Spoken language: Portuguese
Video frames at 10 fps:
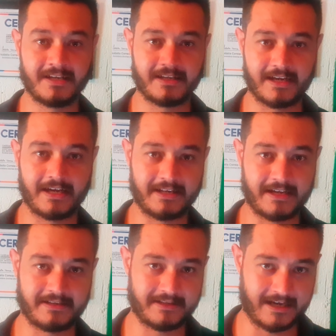é,
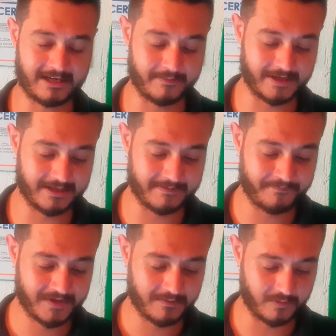da, da Câmara
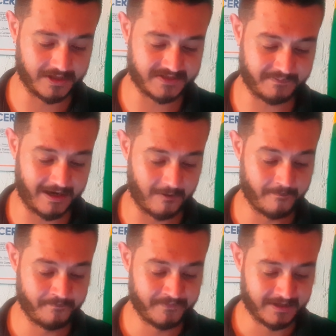municipal.
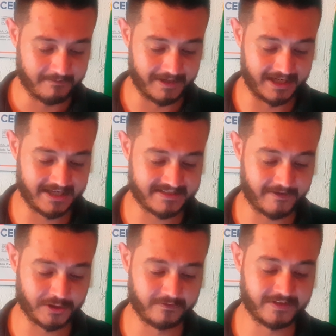Beleza? É
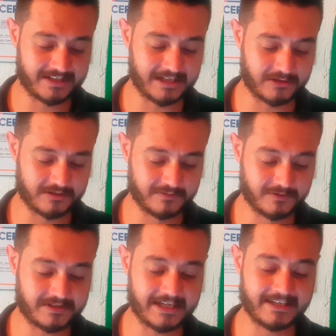uma dúvida que tá todo
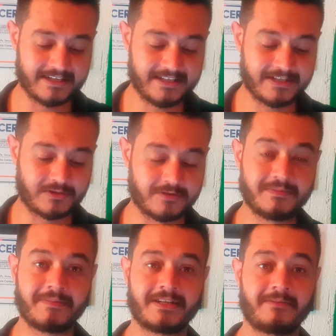mundo tendo aí, tudo
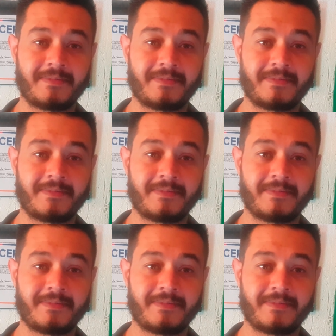me mandando